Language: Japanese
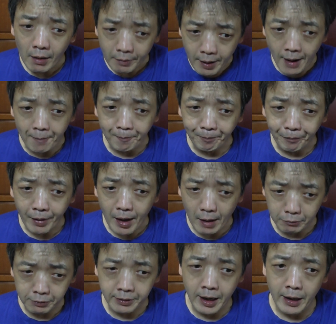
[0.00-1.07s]
で
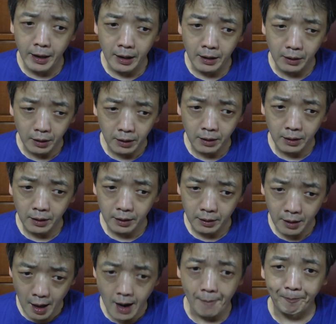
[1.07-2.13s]
白菜
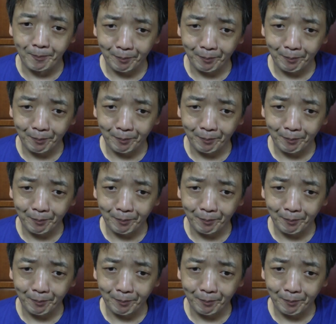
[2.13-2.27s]
が